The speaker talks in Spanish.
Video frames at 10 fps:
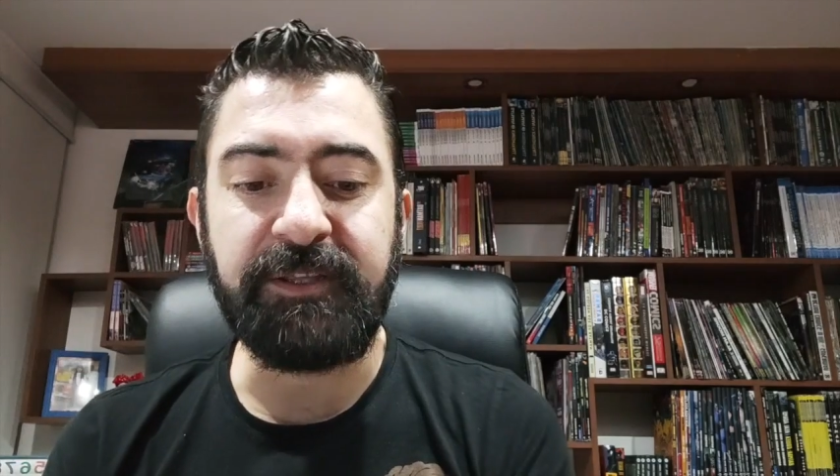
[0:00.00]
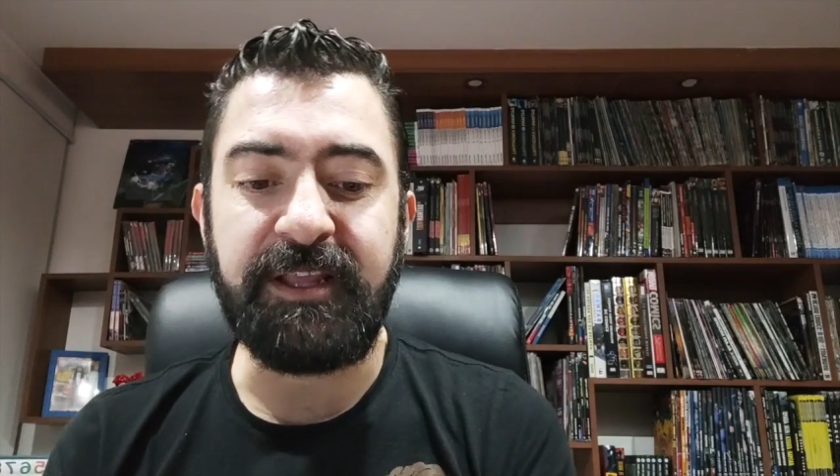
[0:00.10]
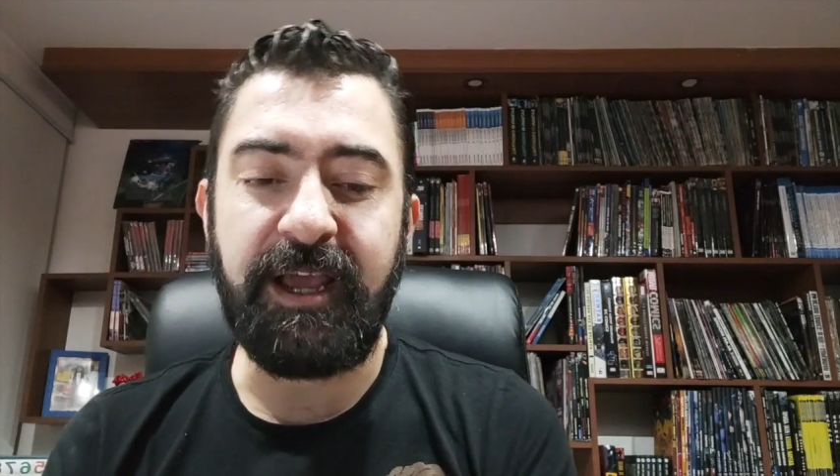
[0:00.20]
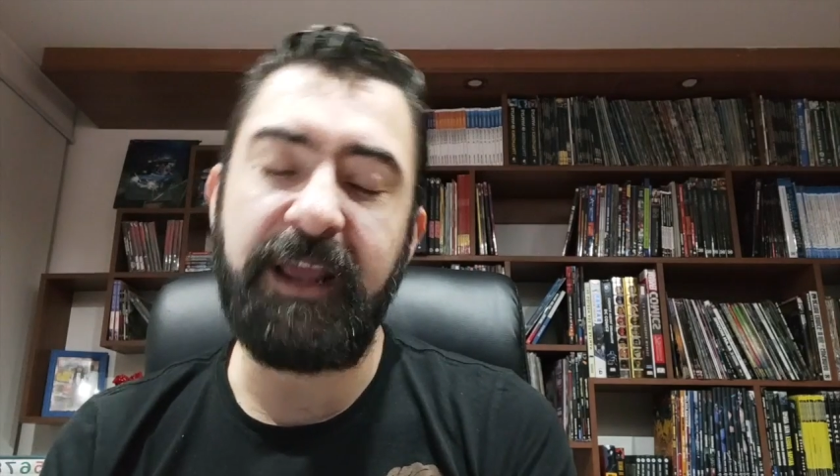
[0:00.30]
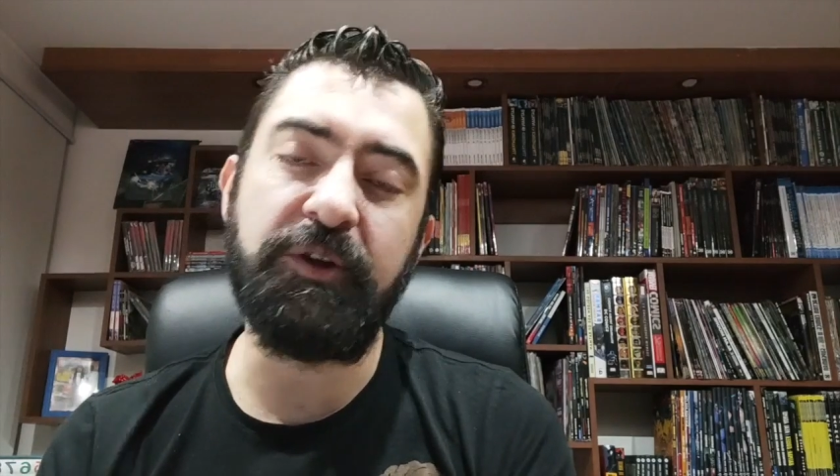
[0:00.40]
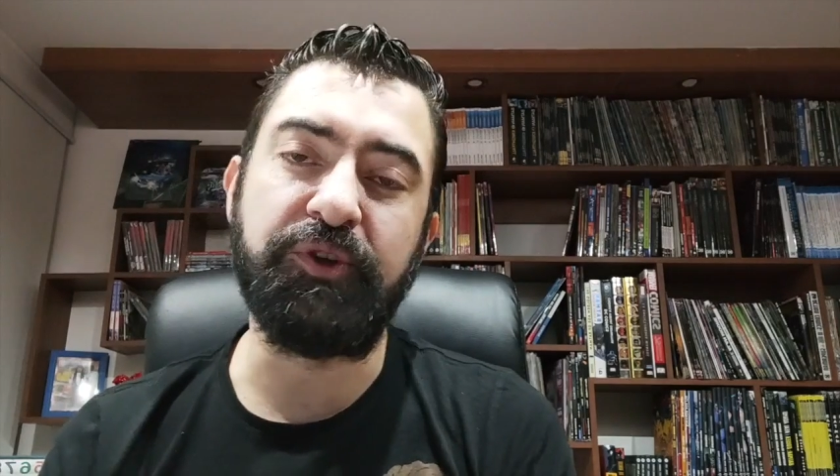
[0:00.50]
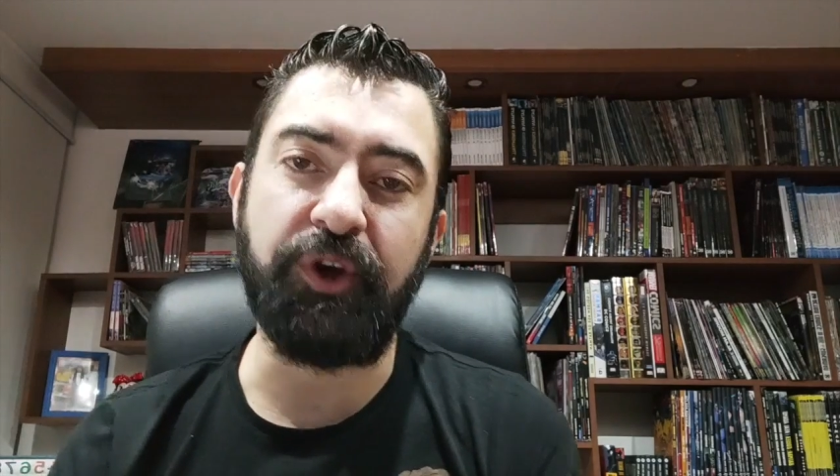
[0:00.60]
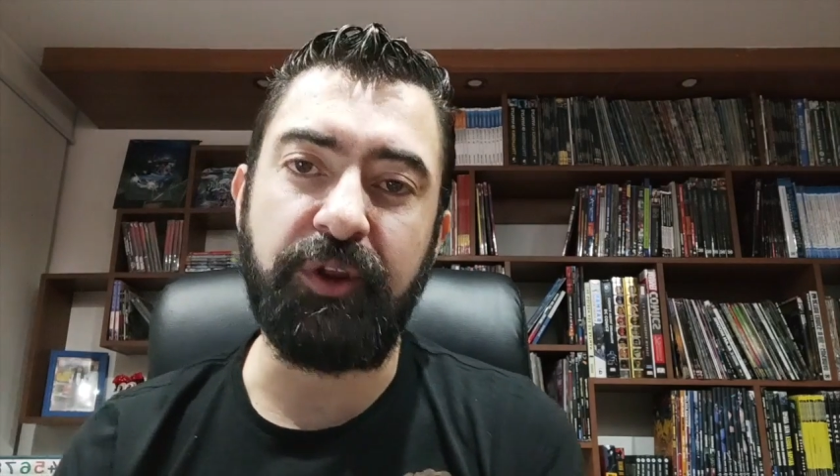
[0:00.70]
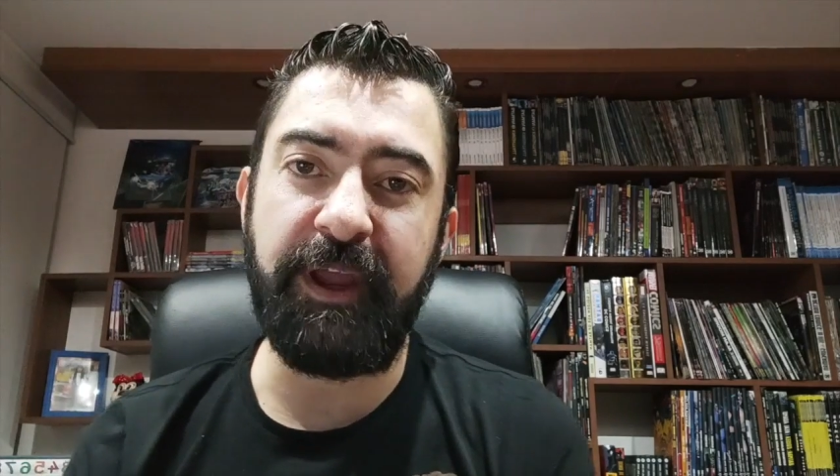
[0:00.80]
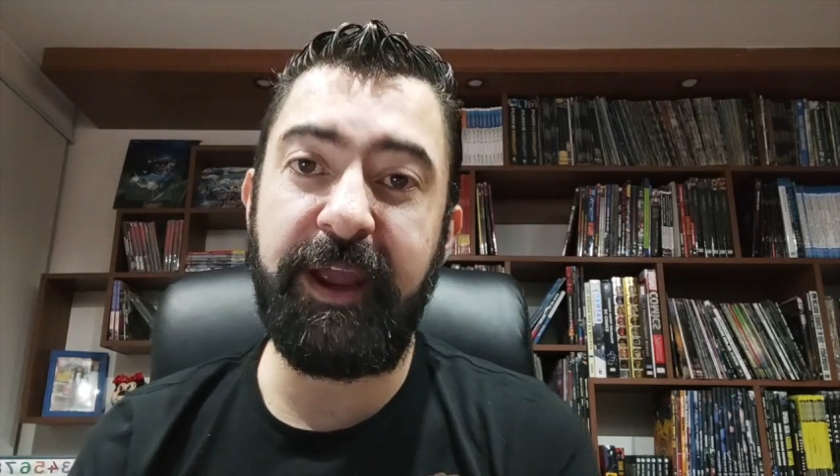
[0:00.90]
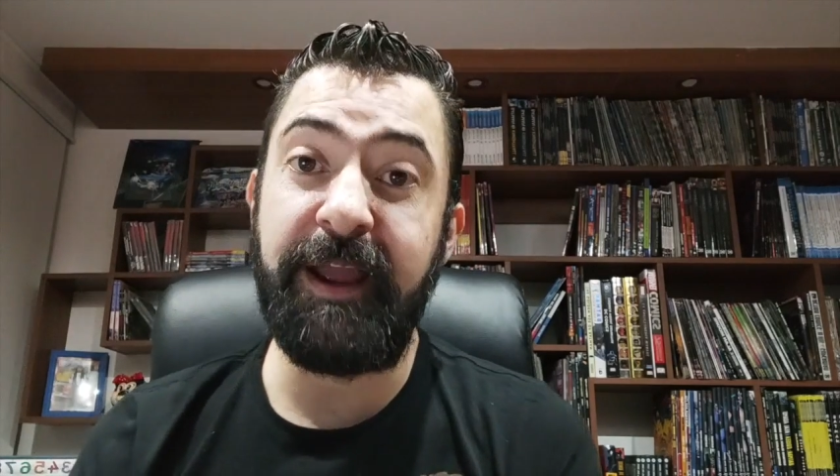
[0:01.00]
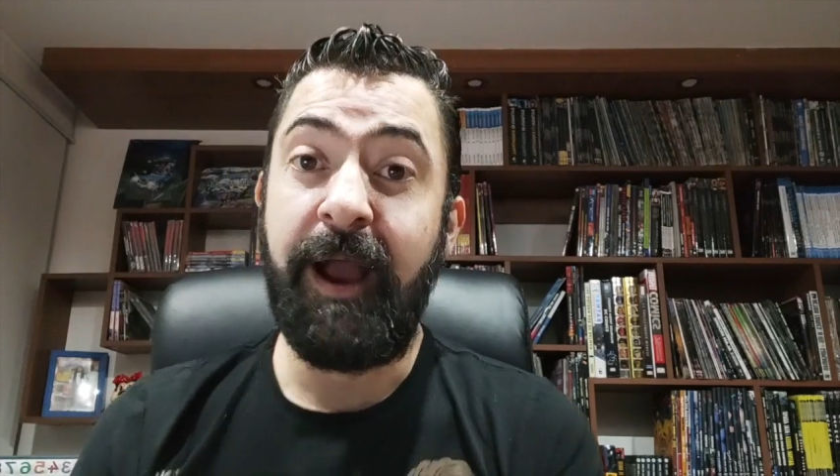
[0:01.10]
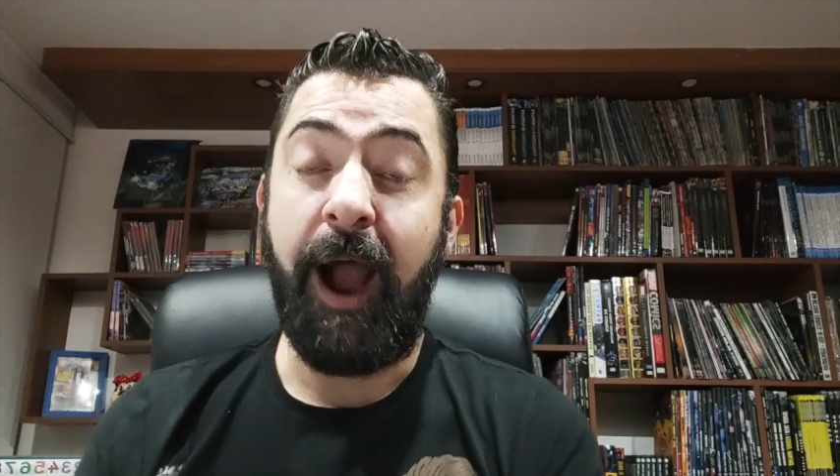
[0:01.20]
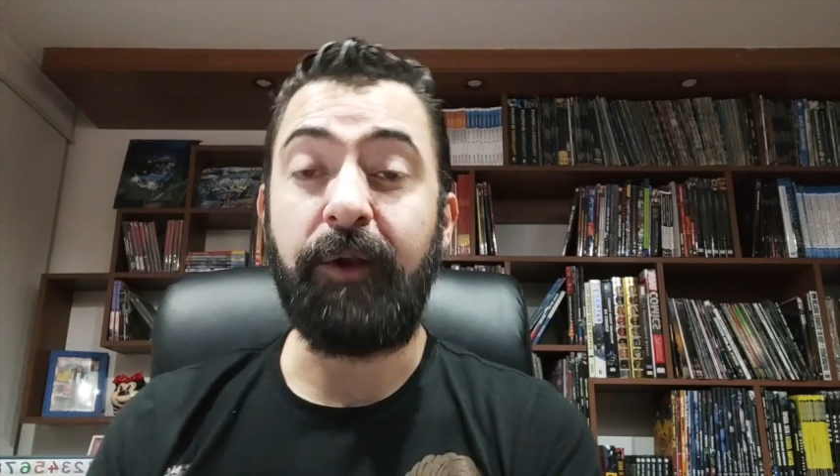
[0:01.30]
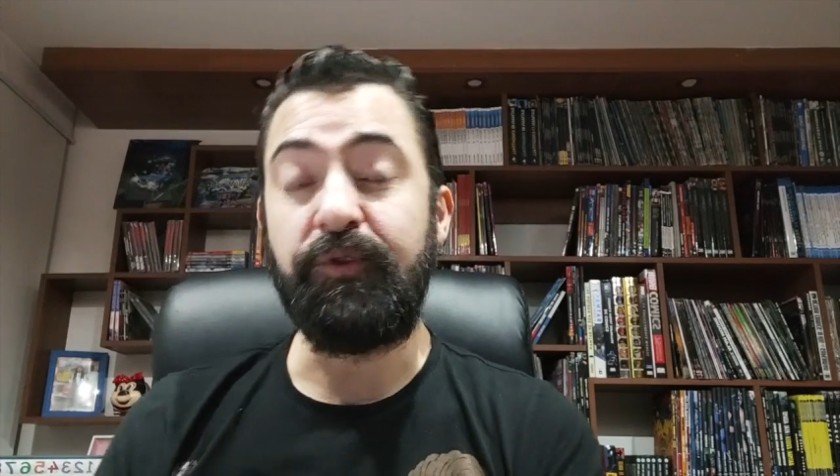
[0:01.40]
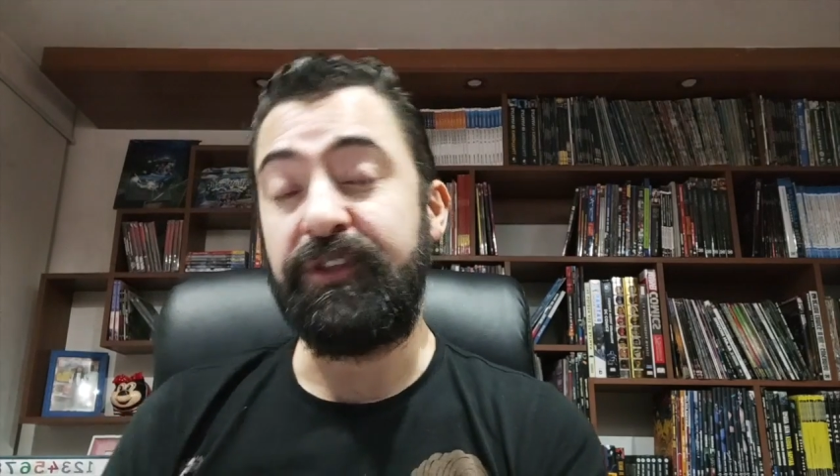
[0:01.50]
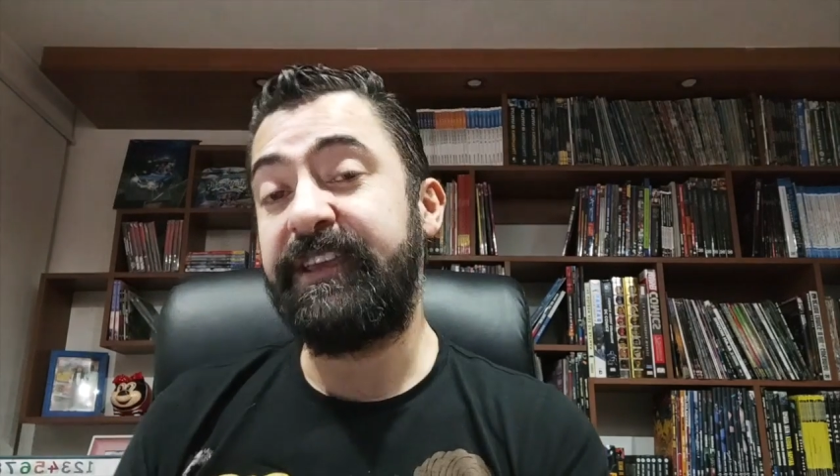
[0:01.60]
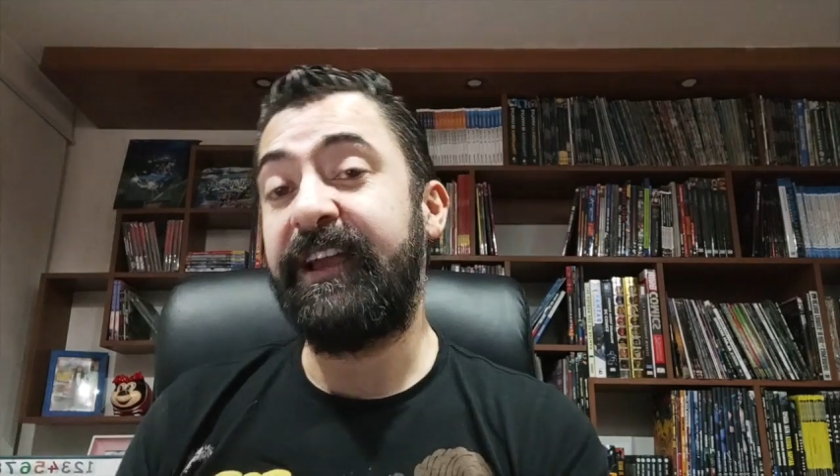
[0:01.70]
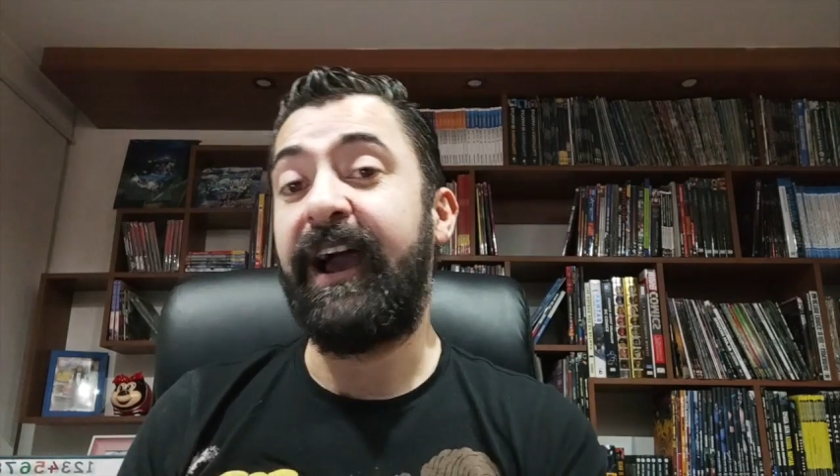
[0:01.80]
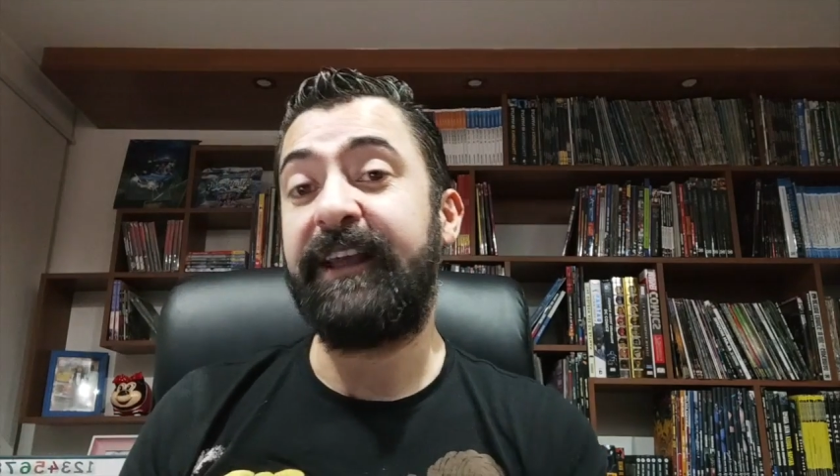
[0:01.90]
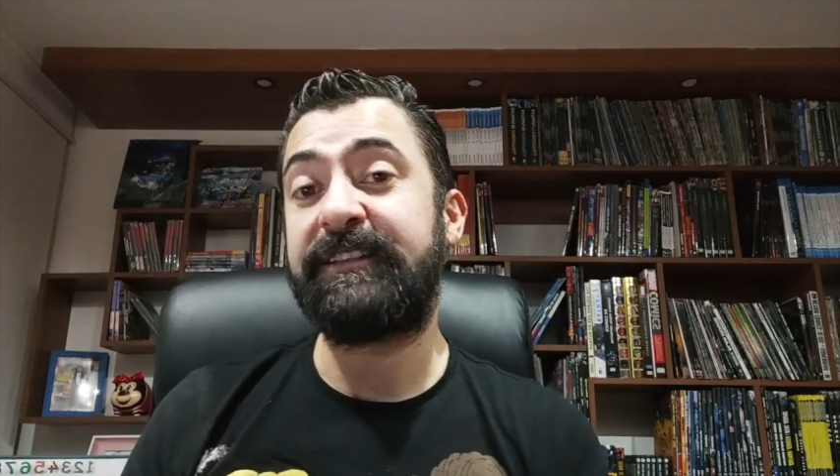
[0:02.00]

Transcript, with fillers: tenía la ilusión de algún día llegar